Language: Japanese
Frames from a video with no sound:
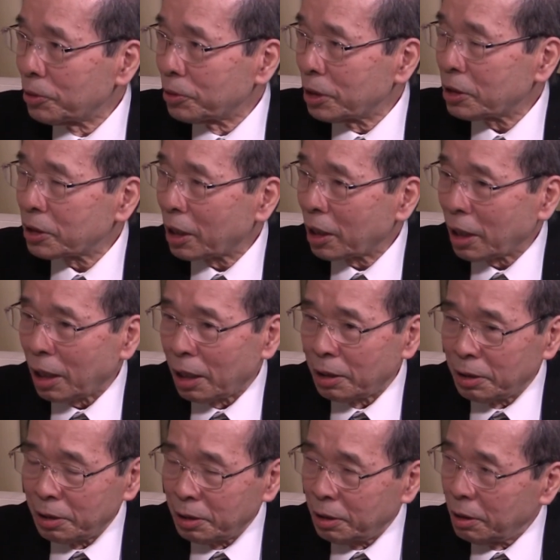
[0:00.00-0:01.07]
ですから
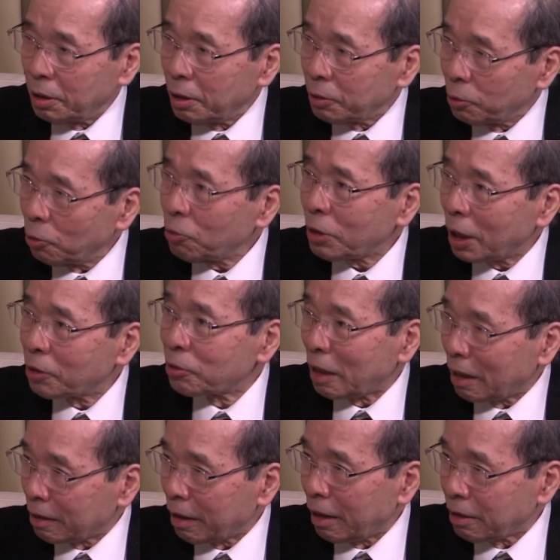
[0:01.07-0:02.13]
どこかの
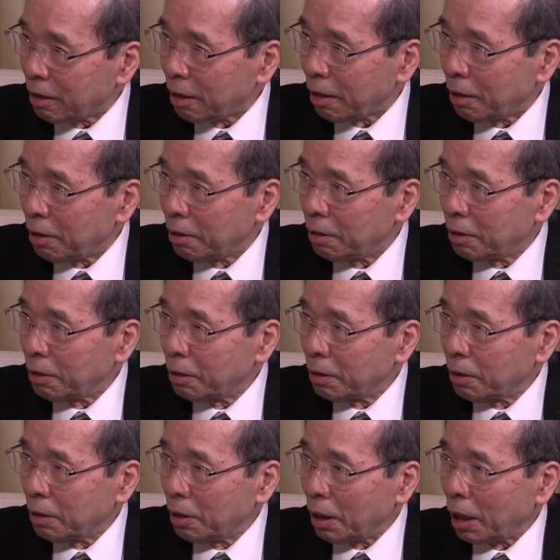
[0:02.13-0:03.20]
段階で
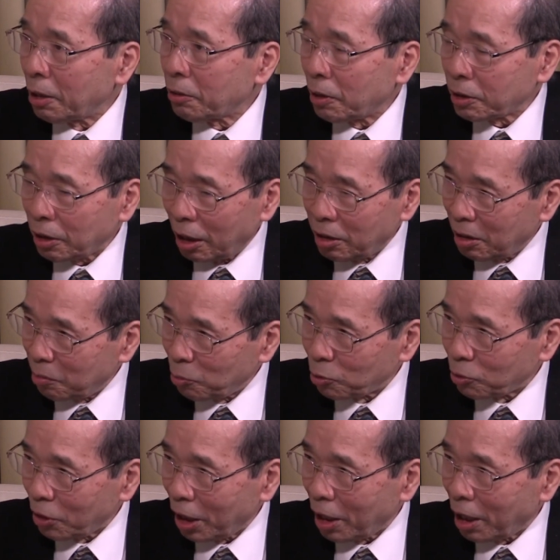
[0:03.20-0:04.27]
あるいは台湾
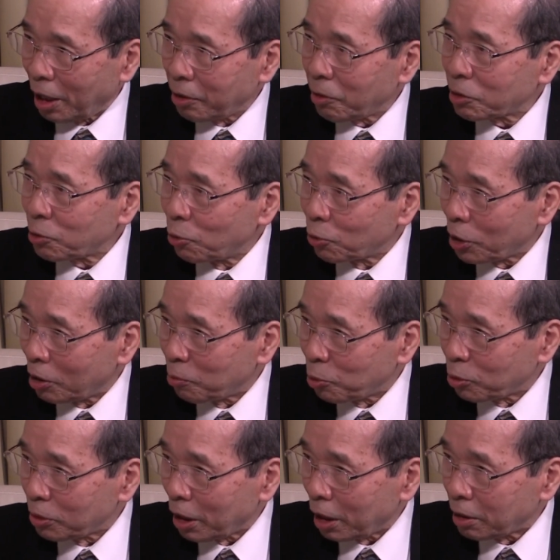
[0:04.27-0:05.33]
問題あるいはその他の
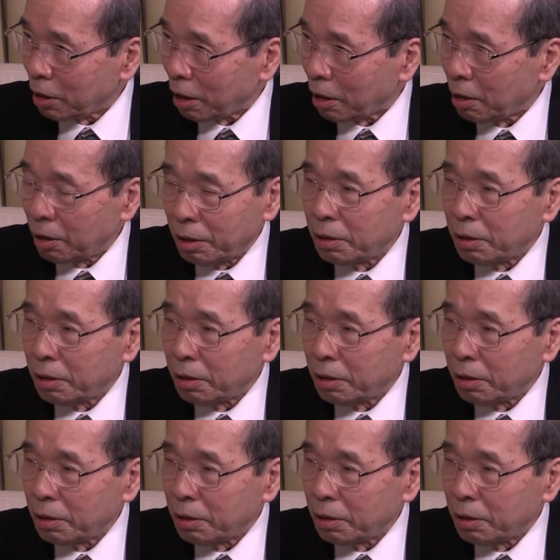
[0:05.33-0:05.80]
問題で